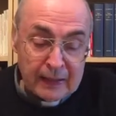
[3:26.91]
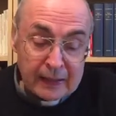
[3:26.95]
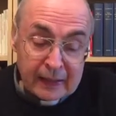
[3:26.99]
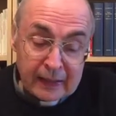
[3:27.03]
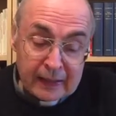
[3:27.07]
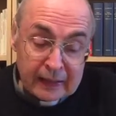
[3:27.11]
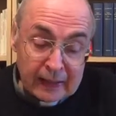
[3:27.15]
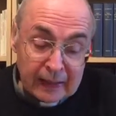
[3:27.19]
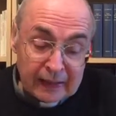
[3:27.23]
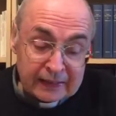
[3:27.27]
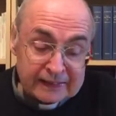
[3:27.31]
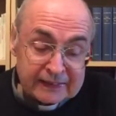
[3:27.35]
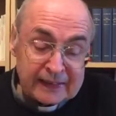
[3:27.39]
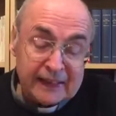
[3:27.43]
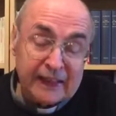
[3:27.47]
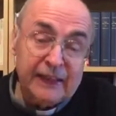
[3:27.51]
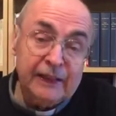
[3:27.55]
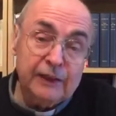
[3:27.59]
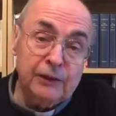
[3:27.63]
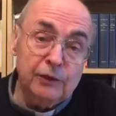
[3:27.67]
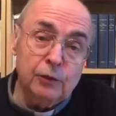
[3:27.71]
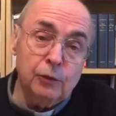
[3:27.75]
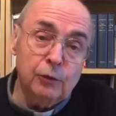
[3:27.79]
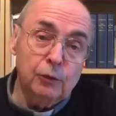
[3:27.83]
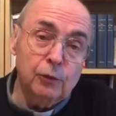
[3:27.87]
che ha
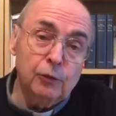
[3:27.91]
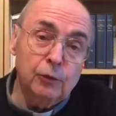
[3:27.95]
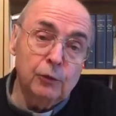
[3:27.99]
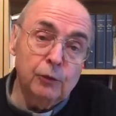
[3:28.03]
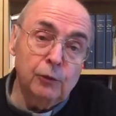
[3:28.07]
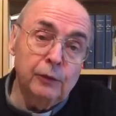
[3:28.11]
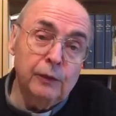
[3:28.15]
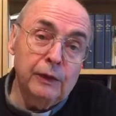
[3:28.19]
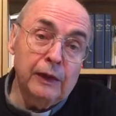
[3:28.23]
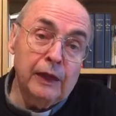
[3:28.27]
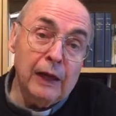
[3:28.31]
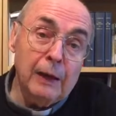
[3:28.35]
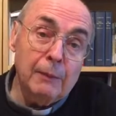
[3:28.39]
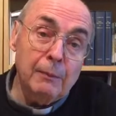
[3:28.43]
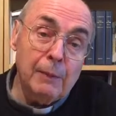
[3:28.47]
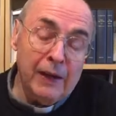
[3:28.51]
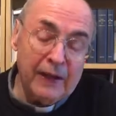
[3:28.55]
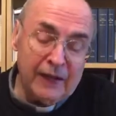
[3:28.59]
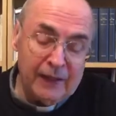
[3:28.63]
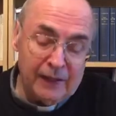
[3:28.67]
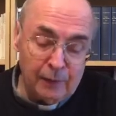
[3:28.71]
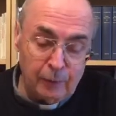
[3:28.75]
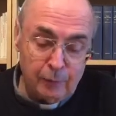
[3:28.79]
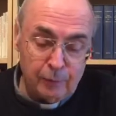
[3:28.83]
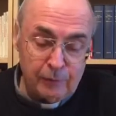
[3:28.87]
scritto con
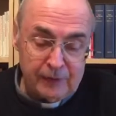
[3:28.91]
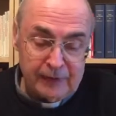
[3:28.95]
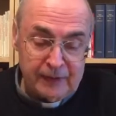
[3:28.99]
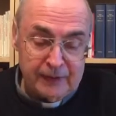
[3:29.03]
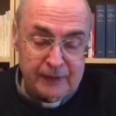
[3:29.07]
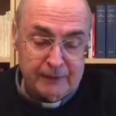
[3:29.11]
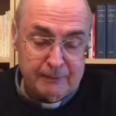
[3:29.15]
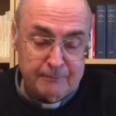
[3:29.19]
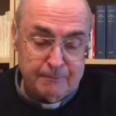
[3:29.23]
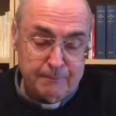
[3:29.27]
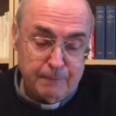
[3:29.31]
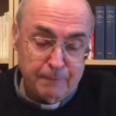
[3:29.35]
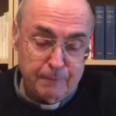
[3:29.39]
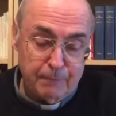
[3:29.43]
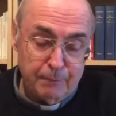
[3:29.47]
amara ironia